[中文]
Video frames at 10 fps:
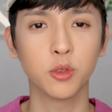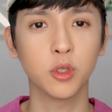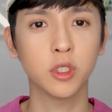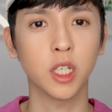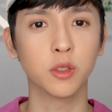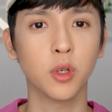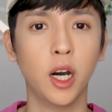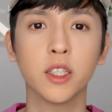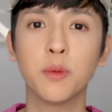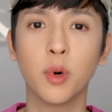所以就想说，
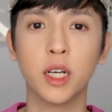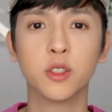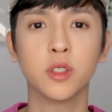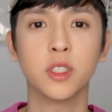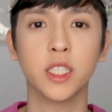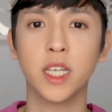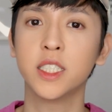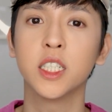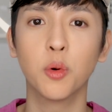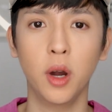好，那不然就是也一
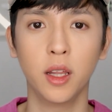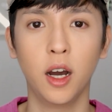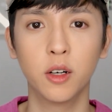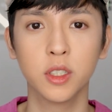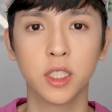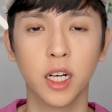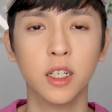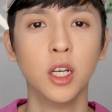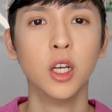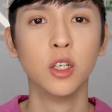起玩好了这样。
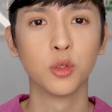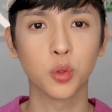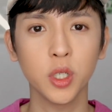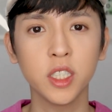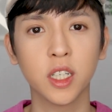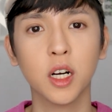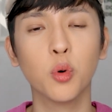所以呢，